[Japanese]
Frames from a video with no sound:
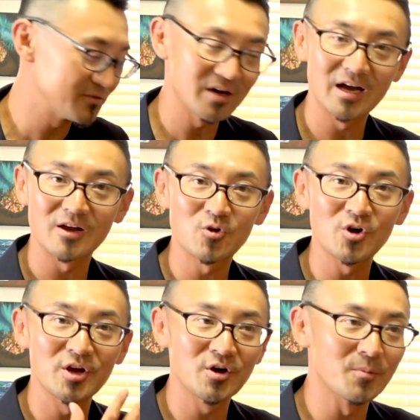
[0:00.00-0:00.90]
はい、
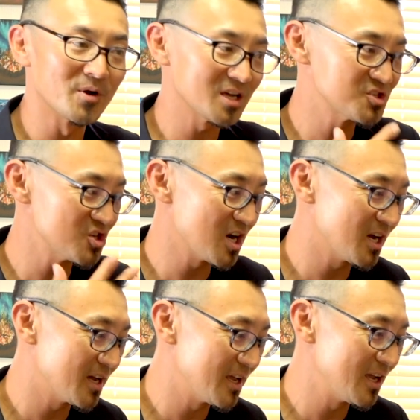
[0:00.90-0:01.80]
声を漏らしなが
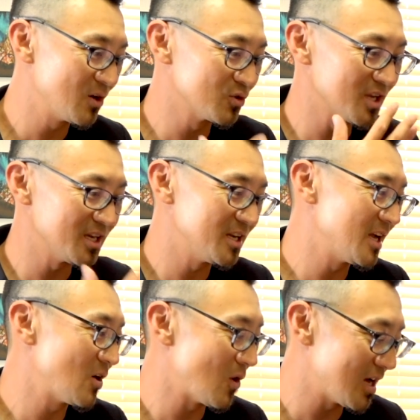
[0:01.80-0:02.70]
ら英語的
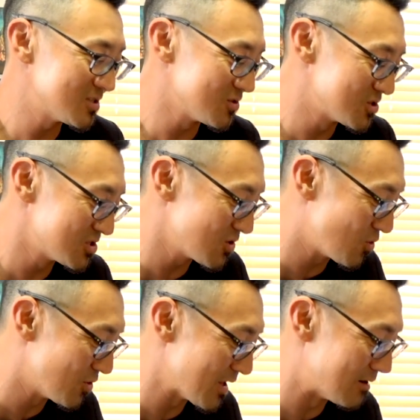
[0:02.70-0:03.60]
にこう発音すると
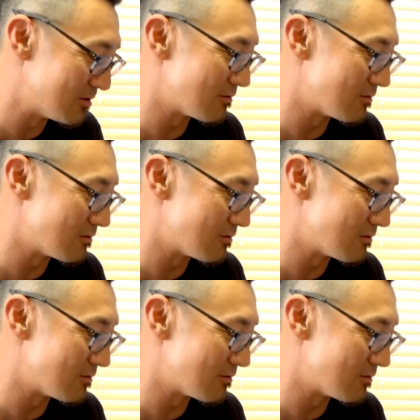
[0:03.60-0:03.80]
こうなる。